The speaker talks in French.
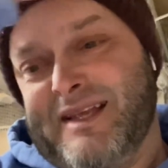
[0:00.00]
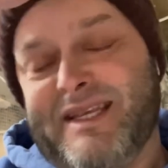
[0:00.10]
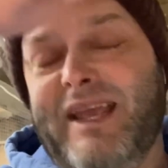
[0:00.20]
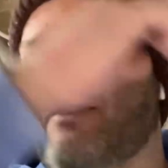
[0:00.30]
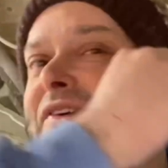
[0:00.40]
ce
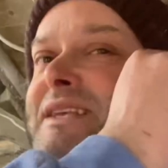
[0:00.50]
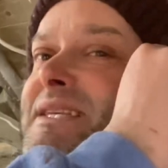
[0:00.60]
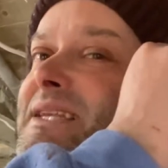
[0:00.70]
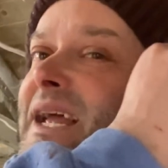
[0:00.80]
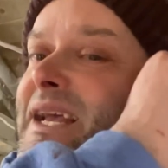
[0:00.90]
qui est
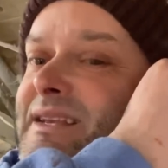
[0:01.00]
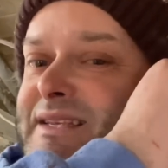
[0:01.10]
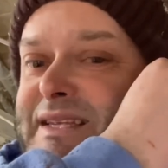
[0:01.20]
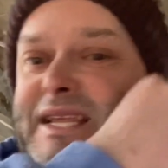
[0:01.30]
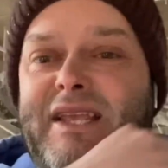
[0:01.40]
fascinant,
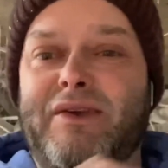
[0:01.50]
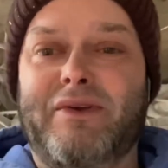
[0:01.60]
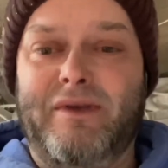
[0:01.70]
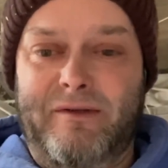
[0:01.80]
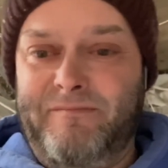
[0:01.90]
c'est
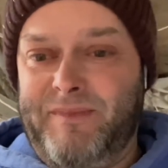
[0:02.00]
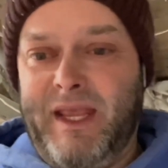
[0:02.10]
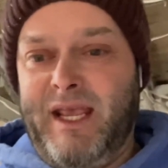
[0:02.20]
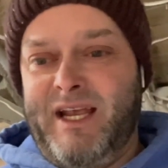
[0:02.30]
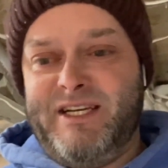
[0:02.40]
que
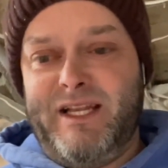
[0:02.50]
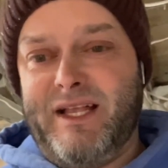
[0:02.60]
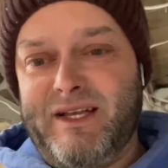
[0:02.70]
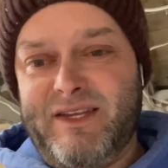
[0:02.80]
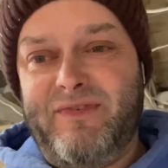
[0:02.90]
j'ai
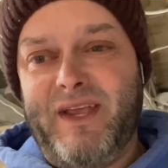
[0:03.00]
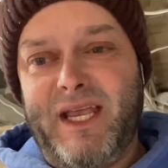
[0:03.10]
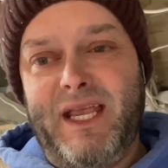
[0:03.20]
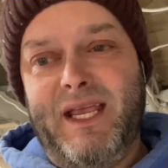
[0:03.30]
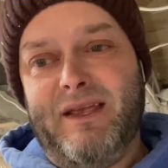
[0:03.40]

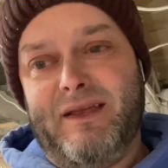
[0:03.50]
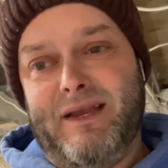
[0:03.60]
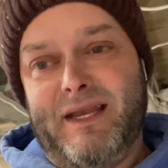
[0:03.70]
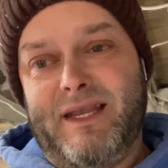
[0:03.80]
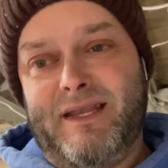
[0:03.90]
transféré
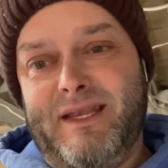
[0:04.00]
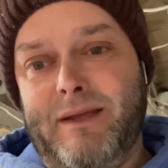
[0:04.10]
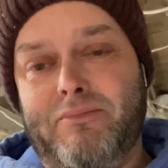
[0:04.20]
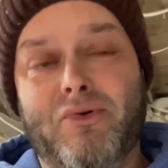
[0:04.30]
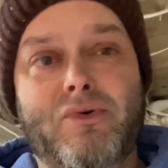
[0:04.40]
des
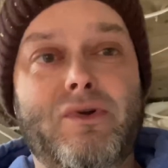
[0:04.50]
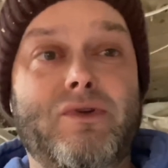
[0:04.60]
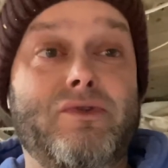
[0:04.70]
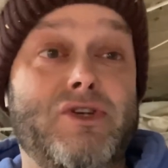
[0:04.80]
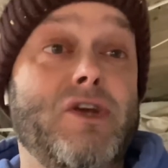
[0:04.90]
poules,
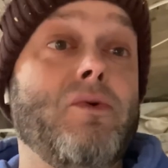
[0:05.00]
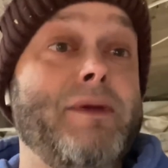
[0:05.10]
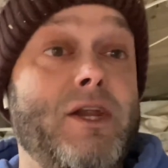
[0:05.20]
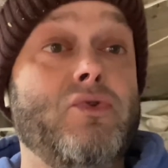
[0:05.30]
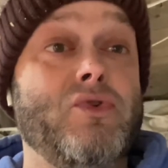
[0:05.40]
j'ai
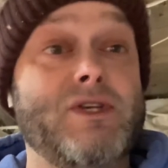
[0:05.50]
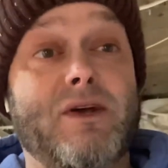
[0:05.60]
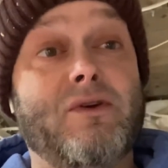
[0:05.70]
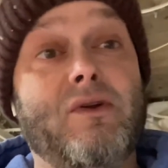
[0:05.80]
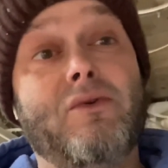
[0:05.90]
combiné deux
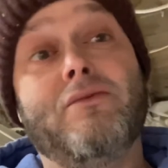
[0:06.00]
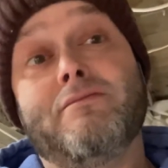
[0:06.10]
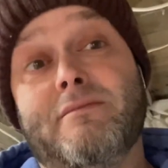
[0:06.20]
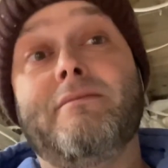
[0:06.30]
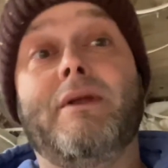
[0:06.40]
enclos,
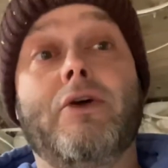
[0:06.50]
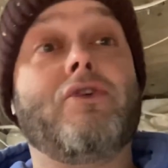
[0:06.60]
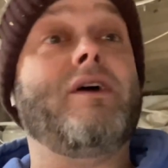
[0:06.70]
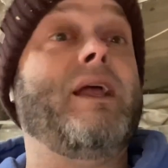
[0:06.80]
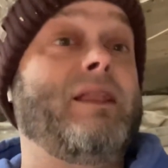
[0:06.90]
mais le
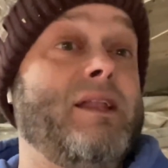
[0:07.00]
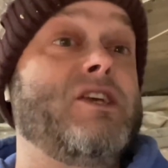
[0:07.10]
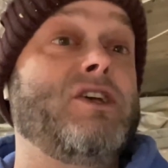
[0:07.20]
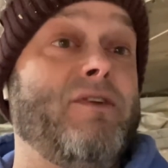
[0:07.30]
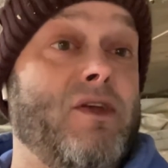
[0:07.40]
coq était
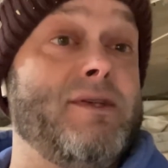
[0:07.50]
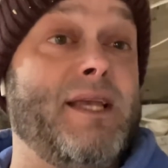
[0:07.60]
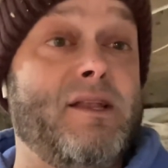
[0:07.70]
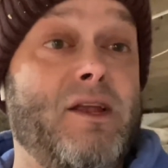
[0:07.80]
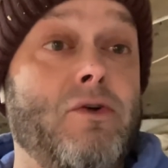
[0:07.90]
déjà avec un
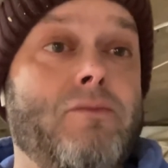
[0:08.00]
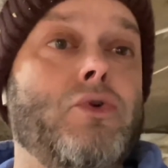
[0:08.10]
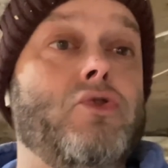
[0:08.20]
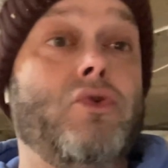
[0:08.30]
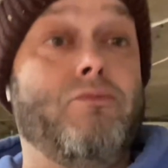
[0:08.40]
certain
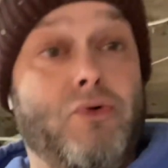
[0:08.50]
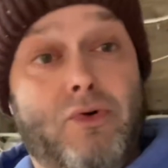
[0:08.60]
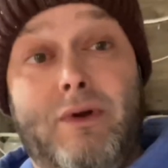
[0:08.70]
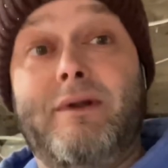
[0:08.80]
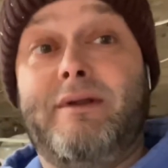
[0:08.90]
nombre de
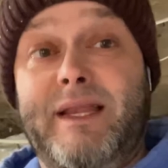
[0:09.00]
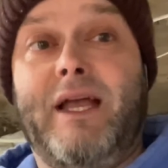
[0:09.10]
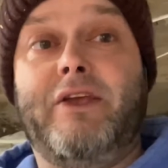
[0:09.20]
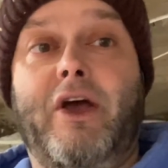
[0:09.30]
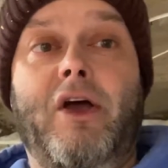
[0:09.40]
poules
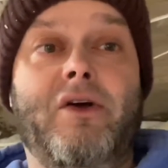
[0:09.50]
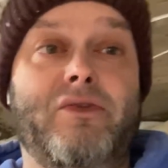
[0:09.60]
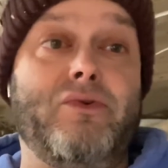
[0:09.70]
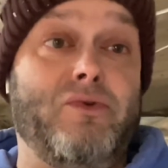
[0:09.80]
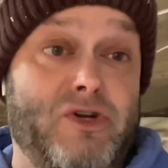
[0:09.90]
d'ailleurs.
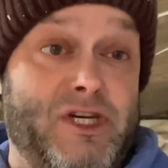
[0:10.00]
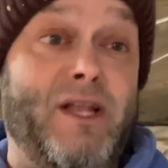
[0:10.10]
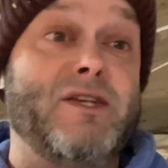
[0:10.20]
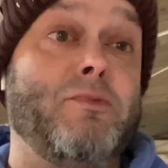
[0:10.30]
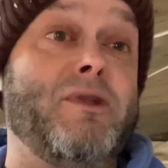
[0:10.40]
Donc, j'ai
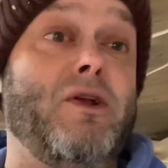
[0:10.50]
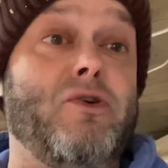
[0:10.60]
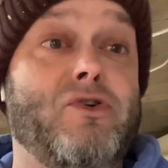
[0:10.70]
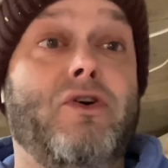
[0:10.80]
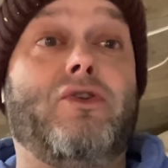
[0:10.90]
transporté le
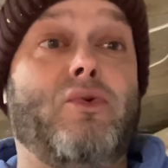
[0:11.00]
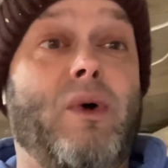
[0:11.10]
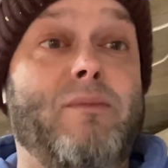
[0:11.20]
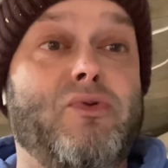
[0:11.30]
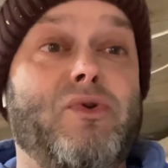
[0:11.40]
coq,
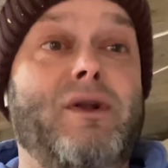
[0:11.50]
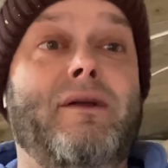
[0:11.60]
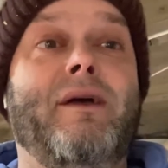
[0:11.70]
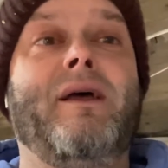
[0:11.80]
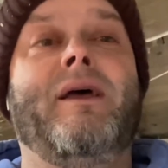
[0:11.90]
trois poules,
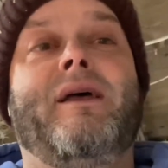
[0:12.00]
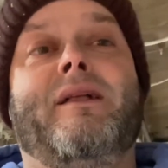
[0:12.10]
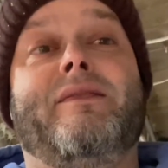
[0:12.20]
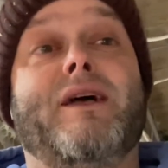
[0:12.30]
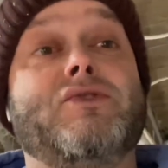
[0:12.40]

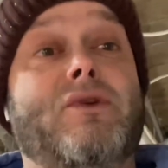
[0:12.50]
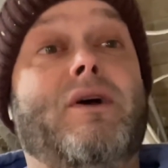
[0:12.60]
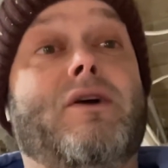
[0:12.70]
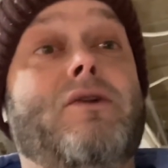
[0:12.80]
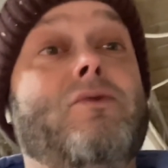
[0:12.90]
dans un
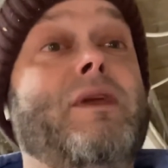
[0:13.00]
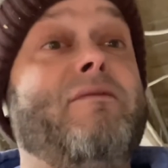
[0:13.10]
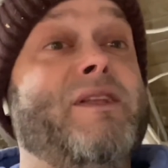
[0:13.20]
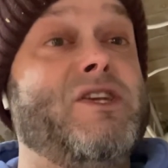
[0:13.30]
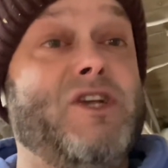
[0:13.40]
enclos où il y
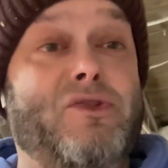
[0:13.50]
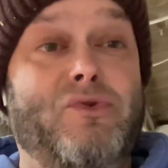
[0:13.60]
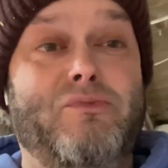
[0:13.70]
avait déjà deux